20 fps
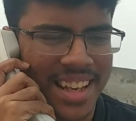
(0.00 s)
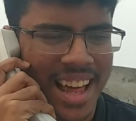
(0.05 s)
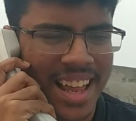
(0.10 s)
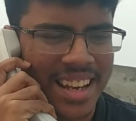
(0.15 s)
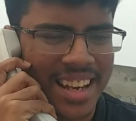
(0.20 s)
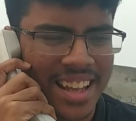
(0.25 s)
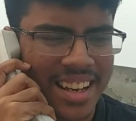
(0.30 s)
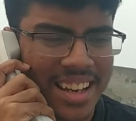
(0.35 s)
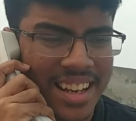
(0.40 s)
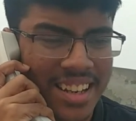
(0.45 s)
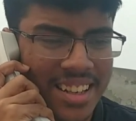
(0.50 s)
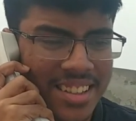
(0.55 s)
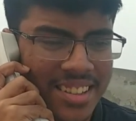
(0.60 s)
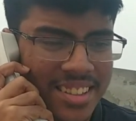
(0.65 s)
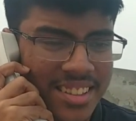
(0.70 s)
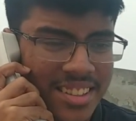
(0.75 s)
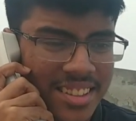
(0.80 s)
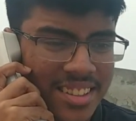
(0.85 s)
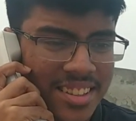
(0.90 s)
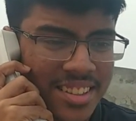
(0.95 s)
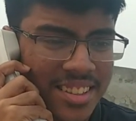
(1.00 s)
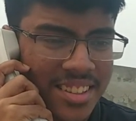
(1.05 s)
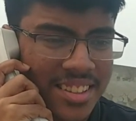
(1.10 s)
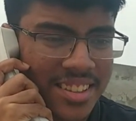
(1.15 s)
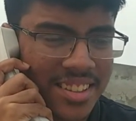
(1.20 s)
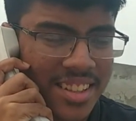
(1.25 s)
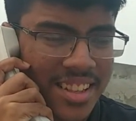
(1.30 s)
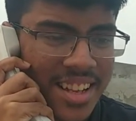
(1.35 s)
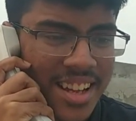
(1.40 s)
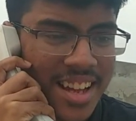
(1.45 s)
লালাল্যান্ড
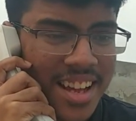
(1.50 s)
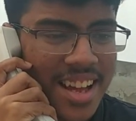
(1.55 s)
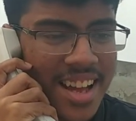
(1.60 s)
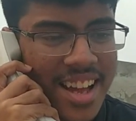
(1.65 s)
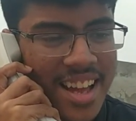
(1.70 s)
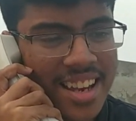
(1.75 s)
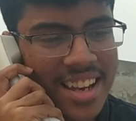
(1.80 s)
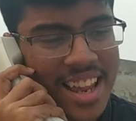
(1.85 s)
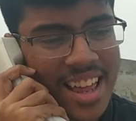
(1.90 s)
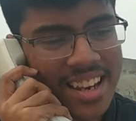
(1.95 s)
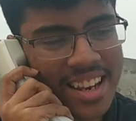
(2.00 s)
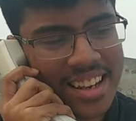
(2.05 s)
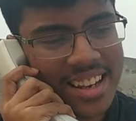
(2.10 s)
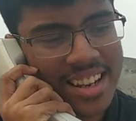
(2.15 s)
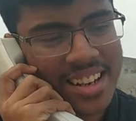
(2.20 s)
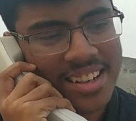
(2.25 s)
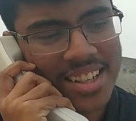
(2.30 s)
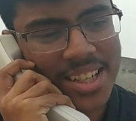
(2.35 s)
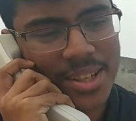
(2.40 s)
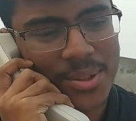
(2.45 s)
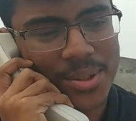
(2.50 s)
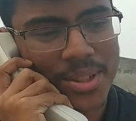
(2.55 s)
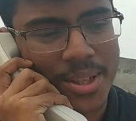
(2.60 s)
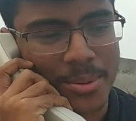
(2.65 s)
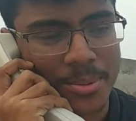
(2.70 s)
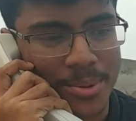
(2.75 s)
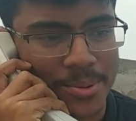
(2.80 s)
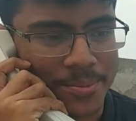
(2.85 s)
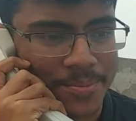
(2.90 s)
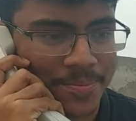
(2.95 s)
হ্যাঁ লালাল্যান্ডেও
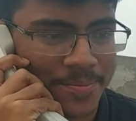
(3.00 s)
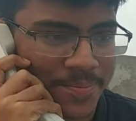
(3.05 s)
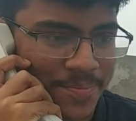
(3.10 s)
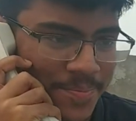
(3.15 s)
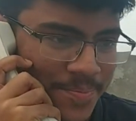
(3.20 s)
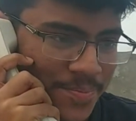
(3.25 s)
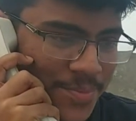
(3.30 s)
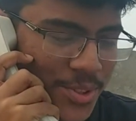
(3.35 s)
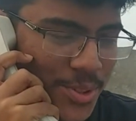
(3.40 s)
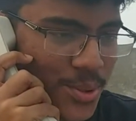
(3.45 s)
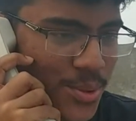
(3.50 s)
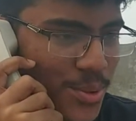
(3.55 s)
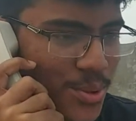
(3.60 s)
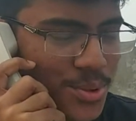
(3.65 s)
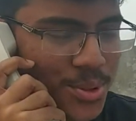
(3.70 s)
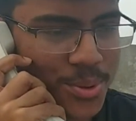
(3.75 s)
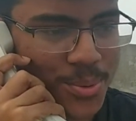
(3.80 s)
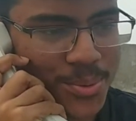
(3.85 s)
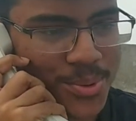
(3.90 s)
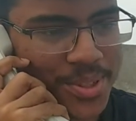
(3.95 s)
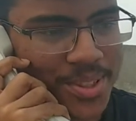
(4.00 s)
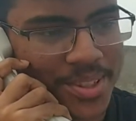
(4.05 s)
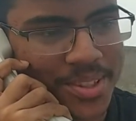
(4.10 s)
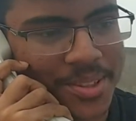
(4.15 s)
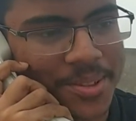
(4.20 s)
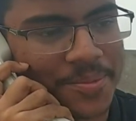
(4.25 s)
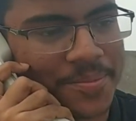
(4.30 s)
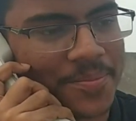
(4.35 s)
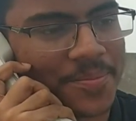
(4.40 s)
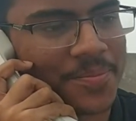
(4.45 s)
যাব কোনো সমস্যা
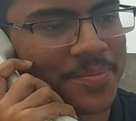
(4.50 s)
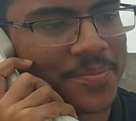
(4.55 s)
নেই